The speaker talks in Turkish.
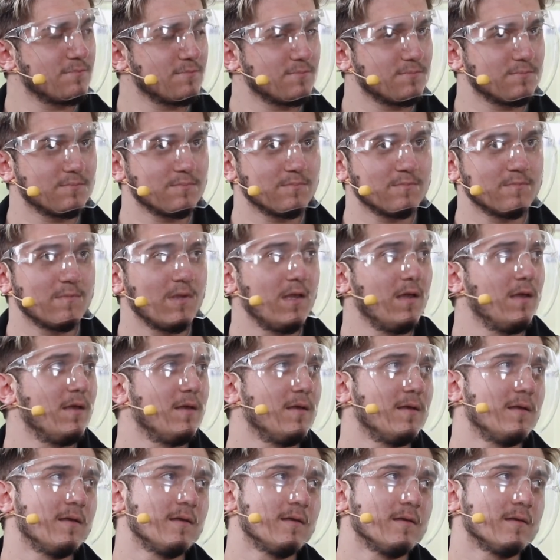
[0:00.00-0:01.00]
25 puan
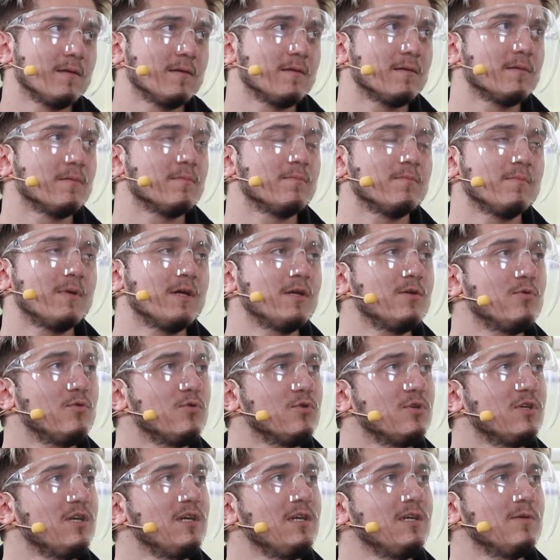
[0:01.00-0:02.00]
aldım Ben
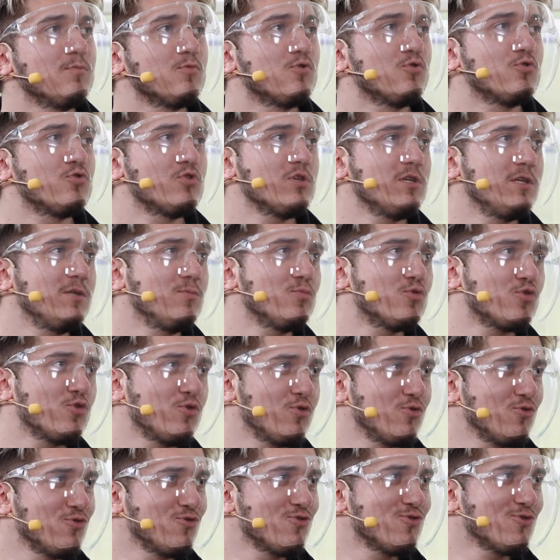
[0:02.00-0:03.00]
kayınvalidelerden. okeyim. Kuzenim
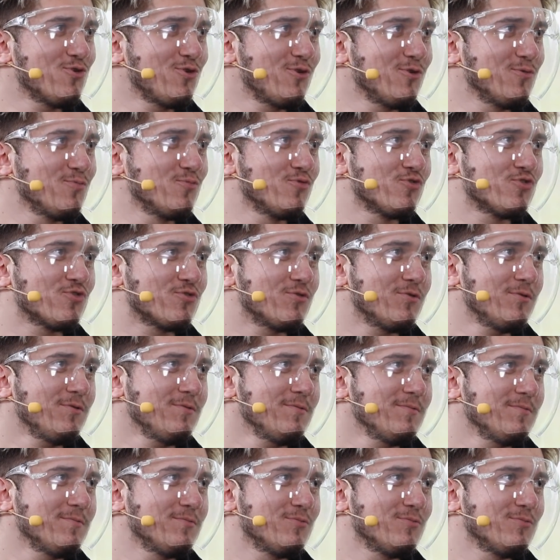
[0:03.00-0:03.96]
sonuncu olmuştu.